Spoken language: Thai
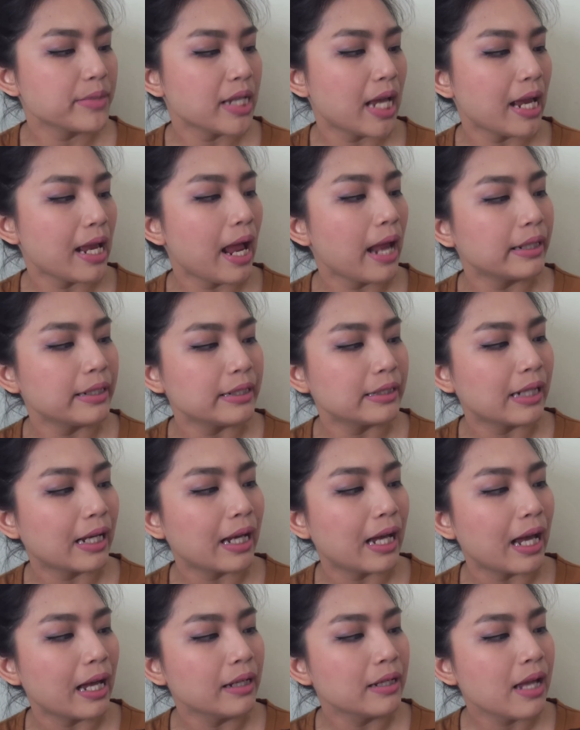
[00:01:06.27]
มใช้อันนี้นะ
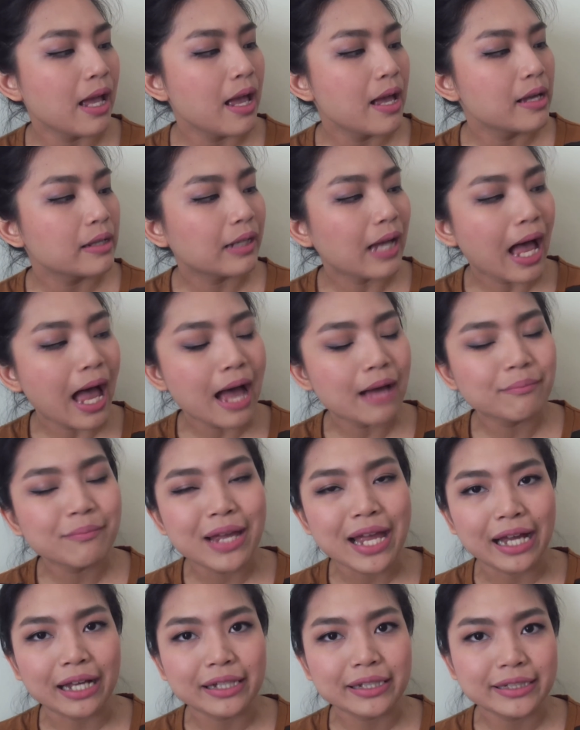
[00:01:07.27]
คะ c a r m
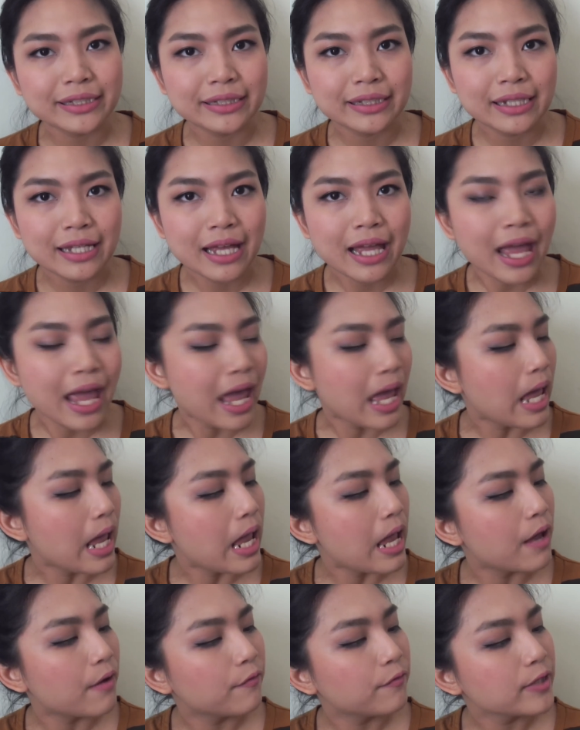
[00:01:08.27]
e x
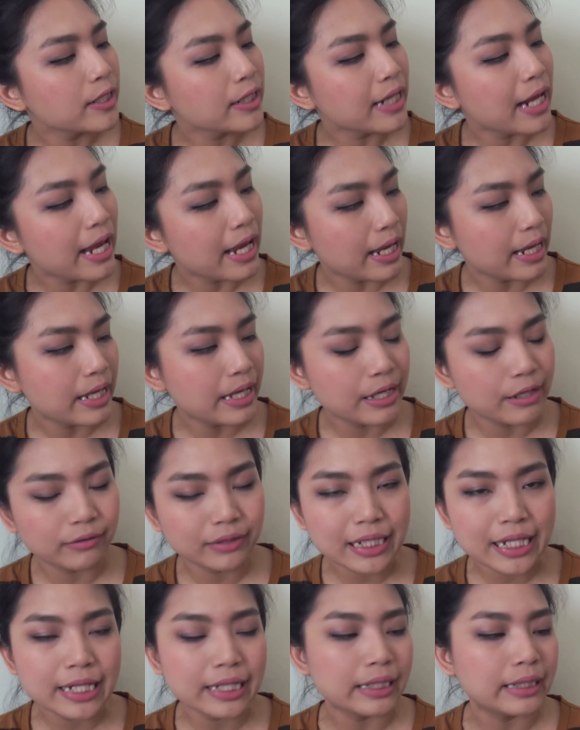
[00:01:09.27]
Everyday
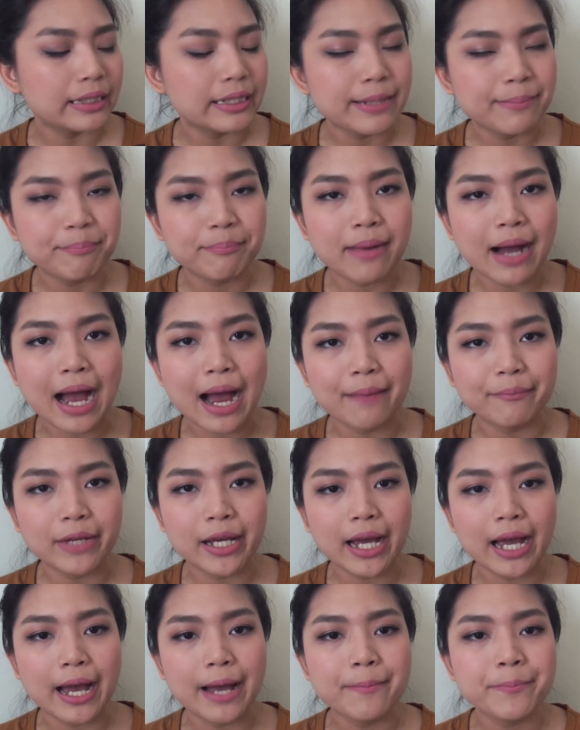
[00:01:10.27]
Healing Lip Balm
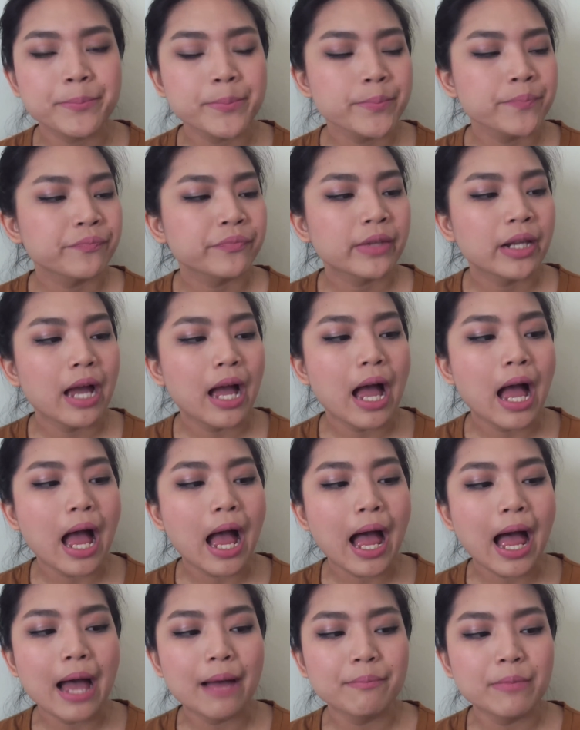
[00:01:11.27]
นะคะ
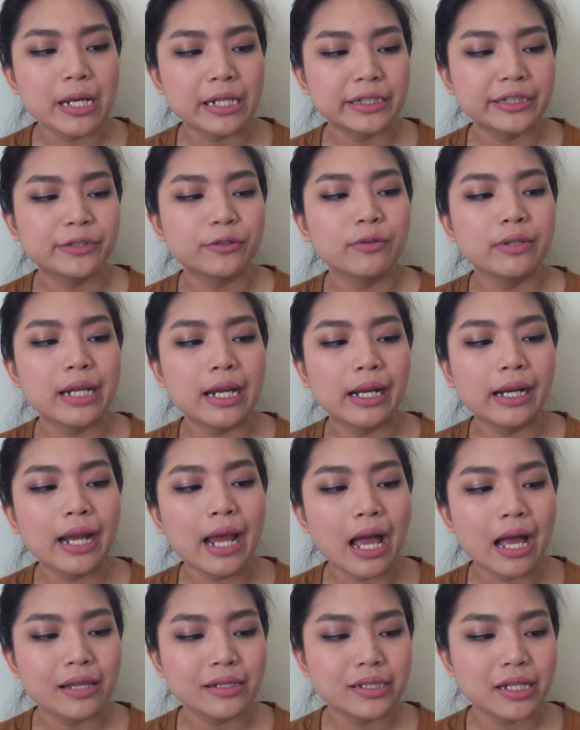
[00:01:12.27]
c a r m e x ตัวนี้
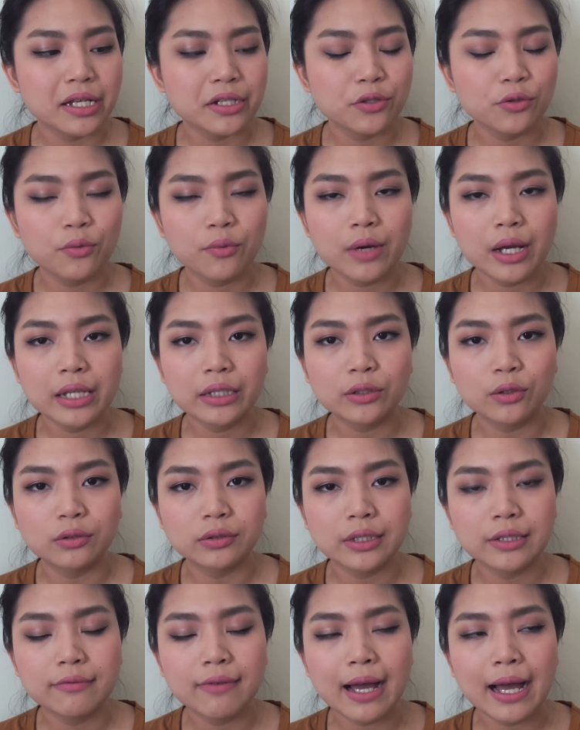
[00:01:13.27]
เนี่ยจะช่วยตรง
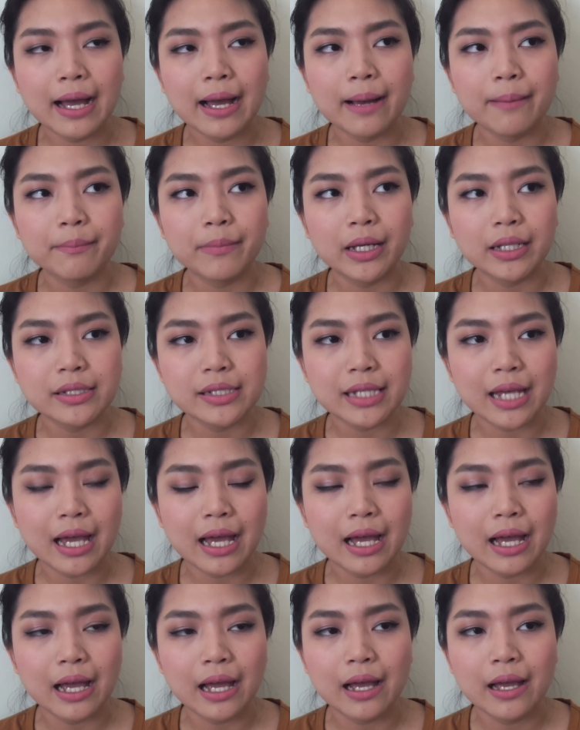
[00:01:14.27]
ที่ว่ามันจะ
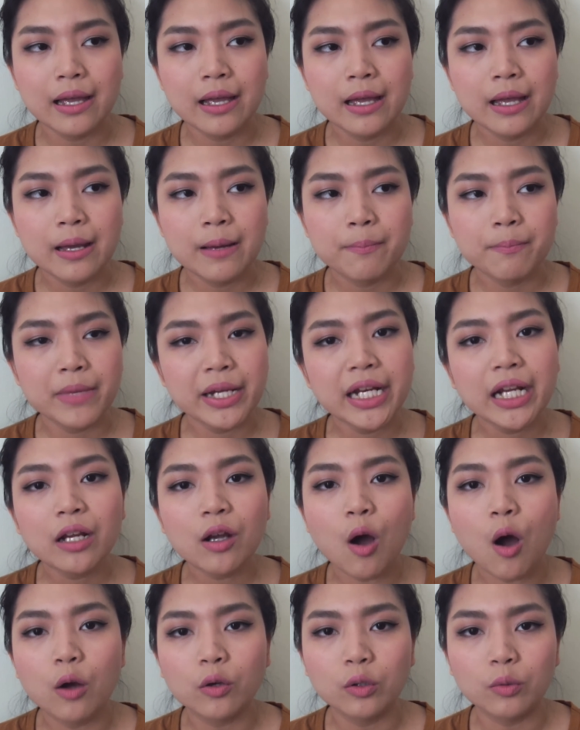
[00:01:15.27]
ไม่ได้
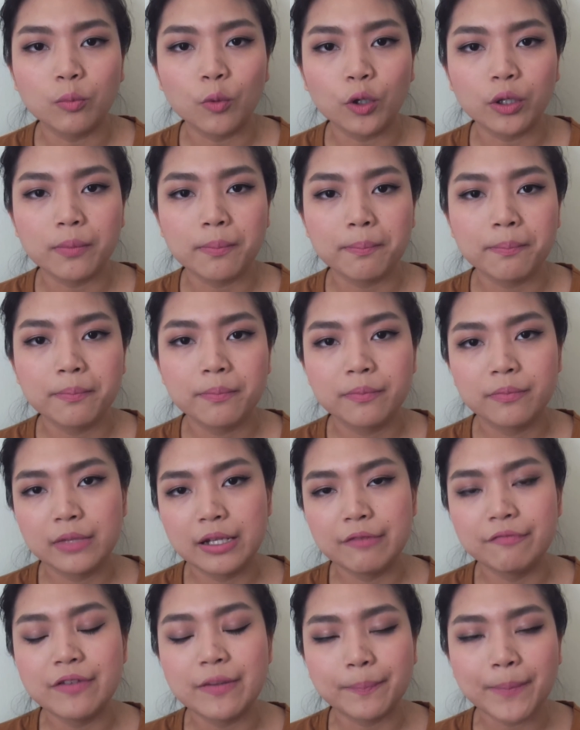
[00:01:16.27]
กองอยู่บน
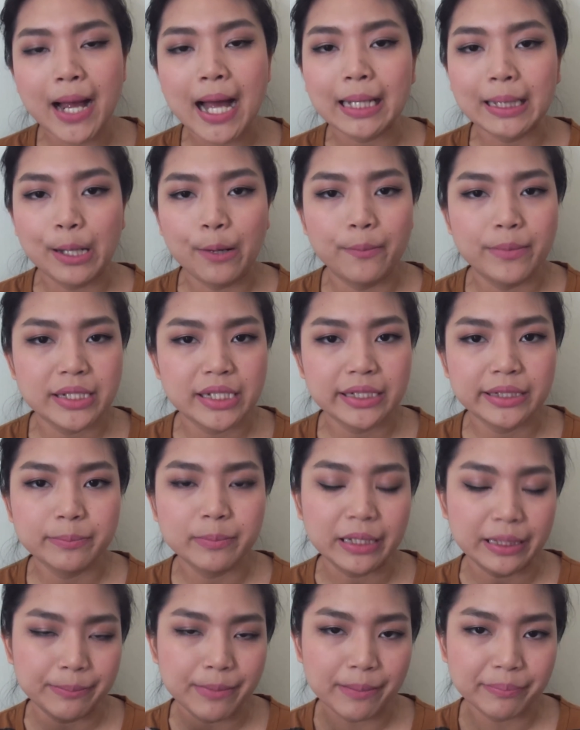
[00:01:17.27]
ริมฝีปากเรา มันจะ
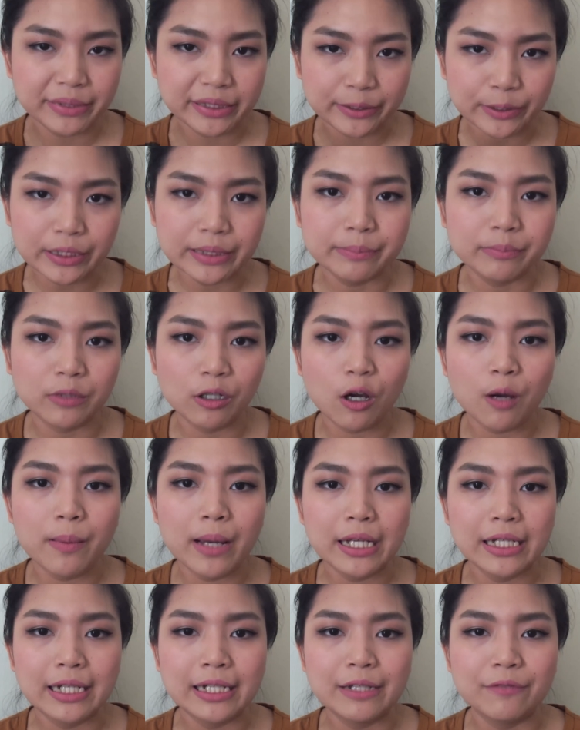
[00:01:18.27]
เหมือนแบบซึมเข้าไป
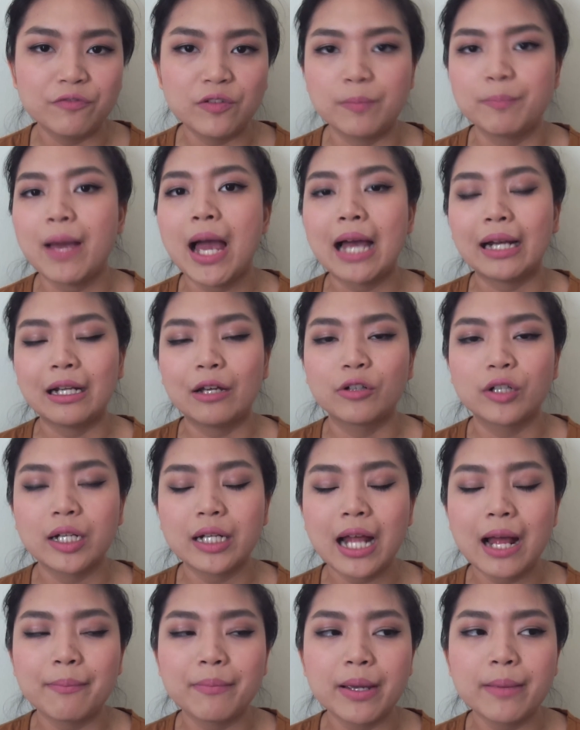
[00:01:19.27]
ในริมฝีปากเรา แล้ว
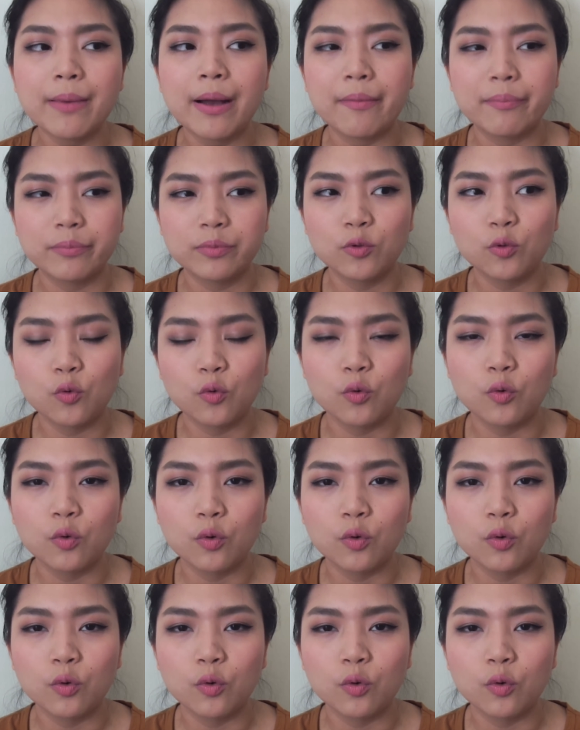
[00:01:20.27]
ทำให้แบบดู